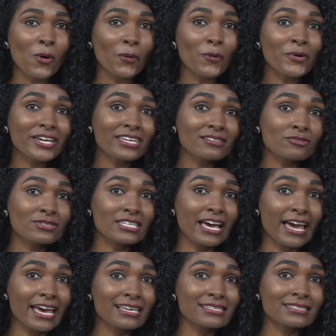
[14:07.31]
o que nos
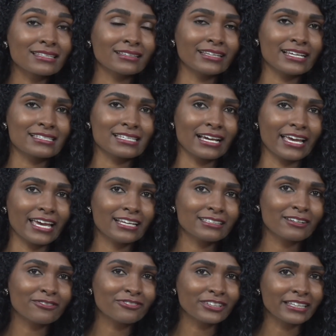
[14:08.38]
resta nessa
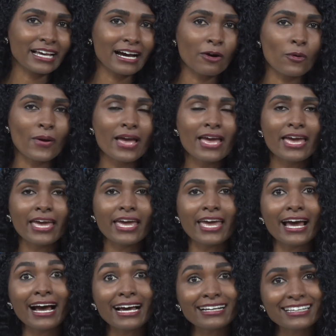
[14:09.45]
reta final
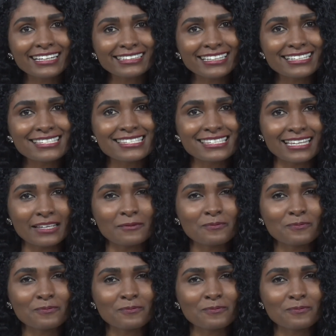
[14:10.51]
é agradecer.